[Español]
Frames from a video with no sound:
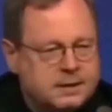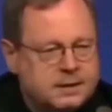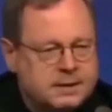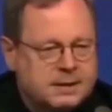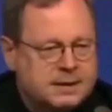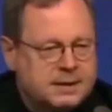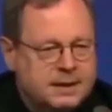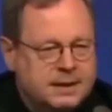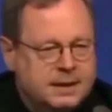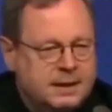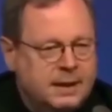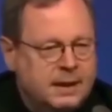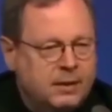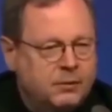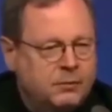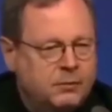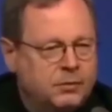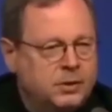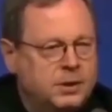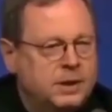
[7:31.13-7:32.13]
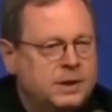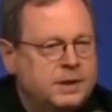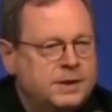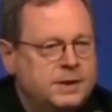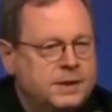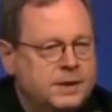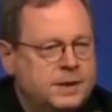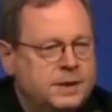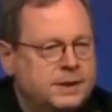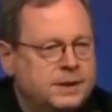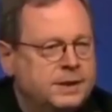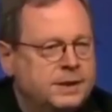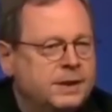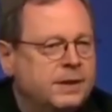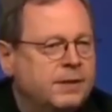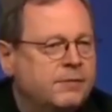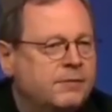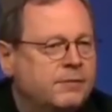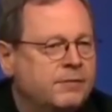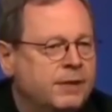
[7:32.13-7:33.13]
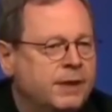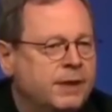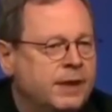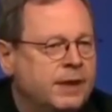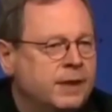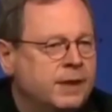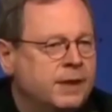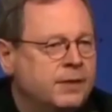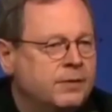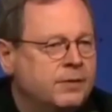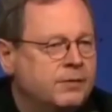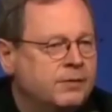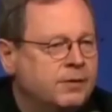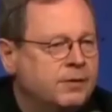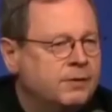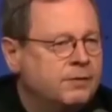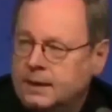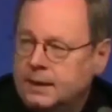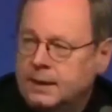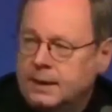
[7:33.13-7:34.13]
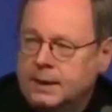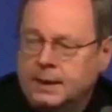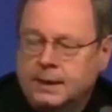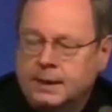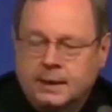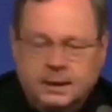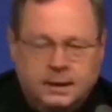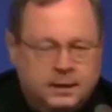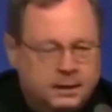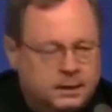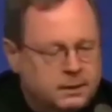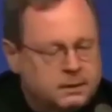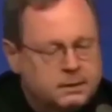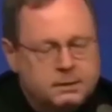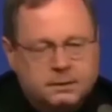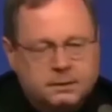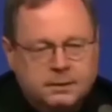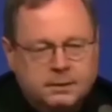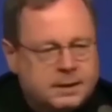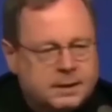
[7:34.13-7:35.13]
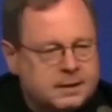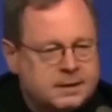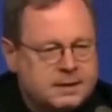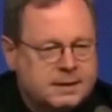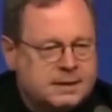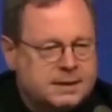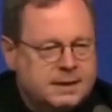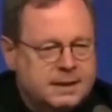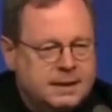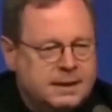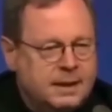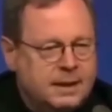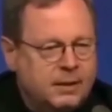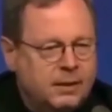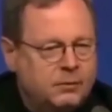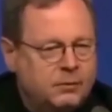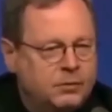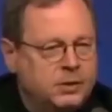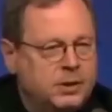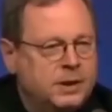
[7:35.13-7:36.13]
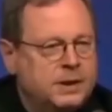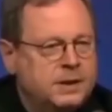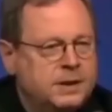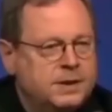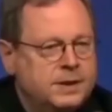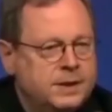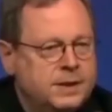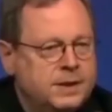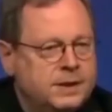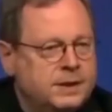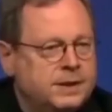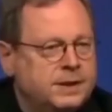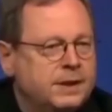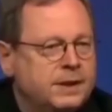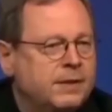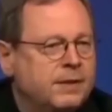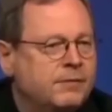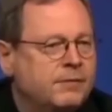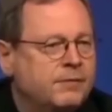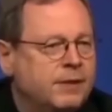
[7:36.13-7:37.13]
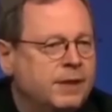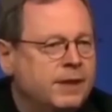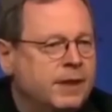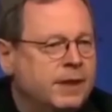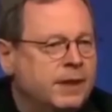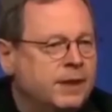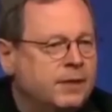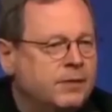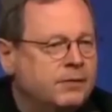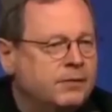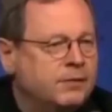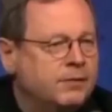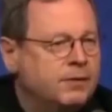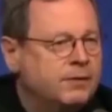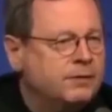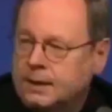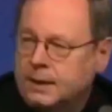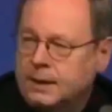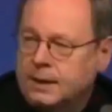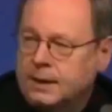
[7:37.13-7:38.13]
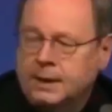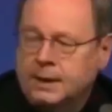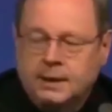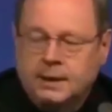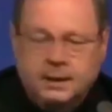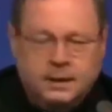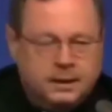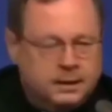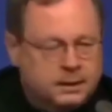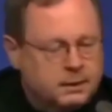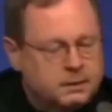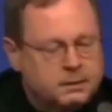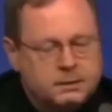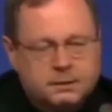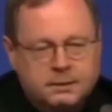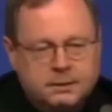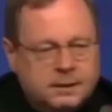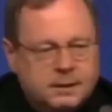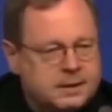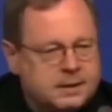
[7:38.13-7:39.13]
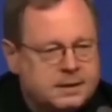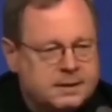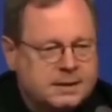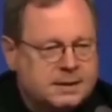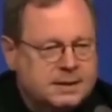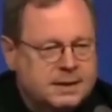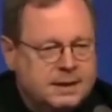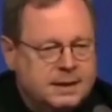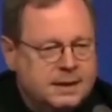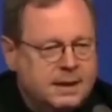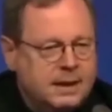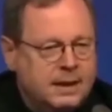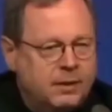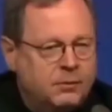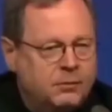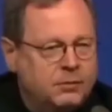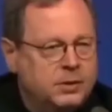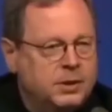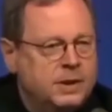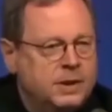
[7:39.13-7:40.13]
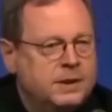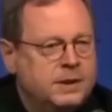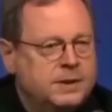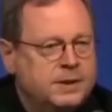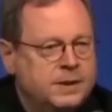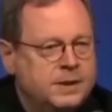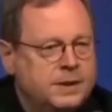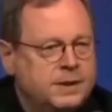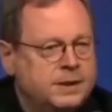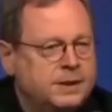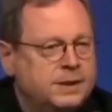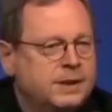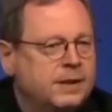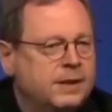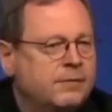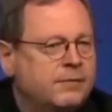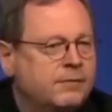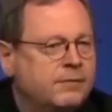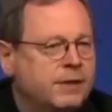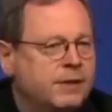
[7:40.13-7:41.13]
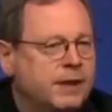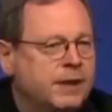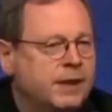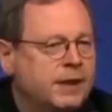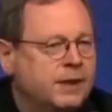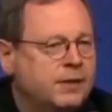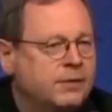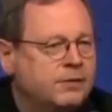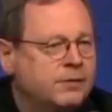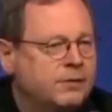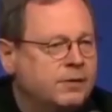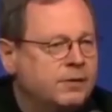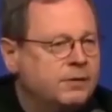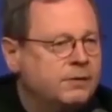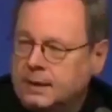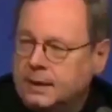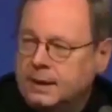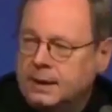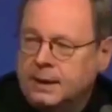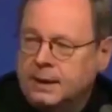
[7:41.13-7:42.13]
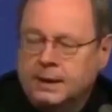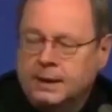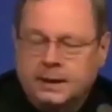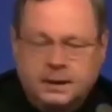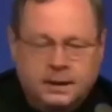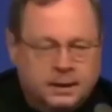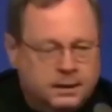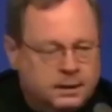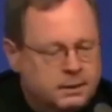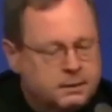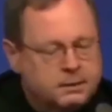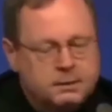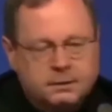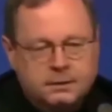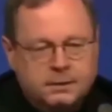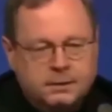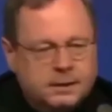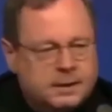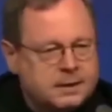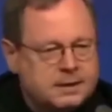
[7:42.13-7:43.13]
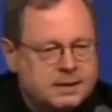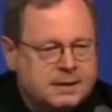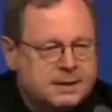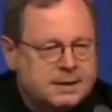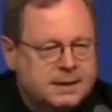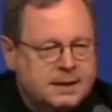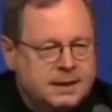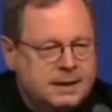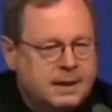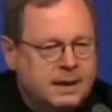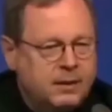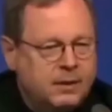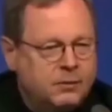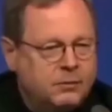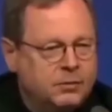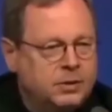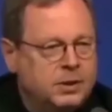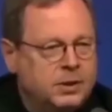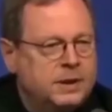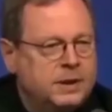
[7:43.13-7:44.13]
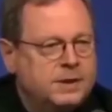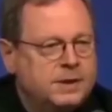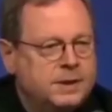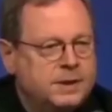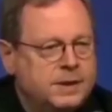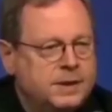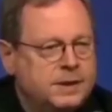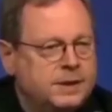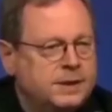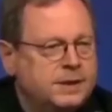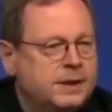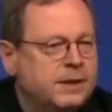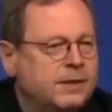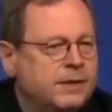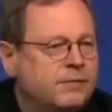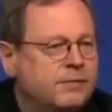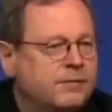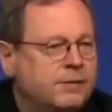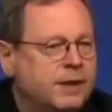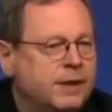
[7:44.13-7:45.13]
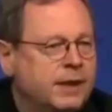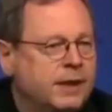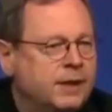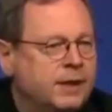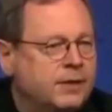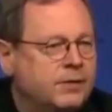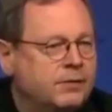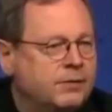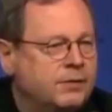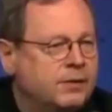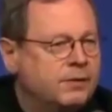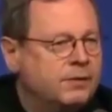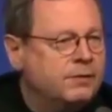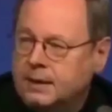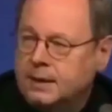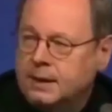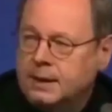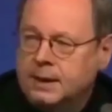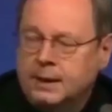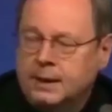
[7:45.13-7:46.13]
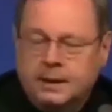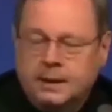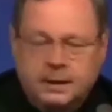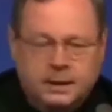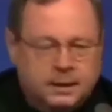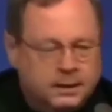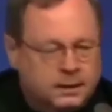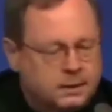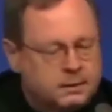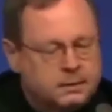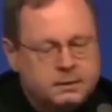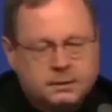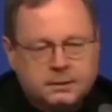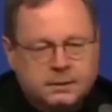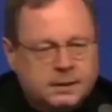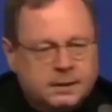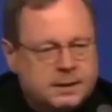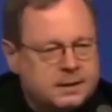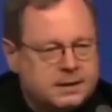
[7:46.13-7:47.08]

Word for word: Los alemanes nunca se les prohibió nada. Nada. Con cartitas, con palabras sí, pero ellos siempre siguieron bendiciendo. Esto que están haciendo apenas, ya tienen tiempo bendiciendo. Los alemanes ya formaron un grupo de laicos que está metiendo la mano con poder en las iglesias. El Papa no los va a frenar, no los puede frenar.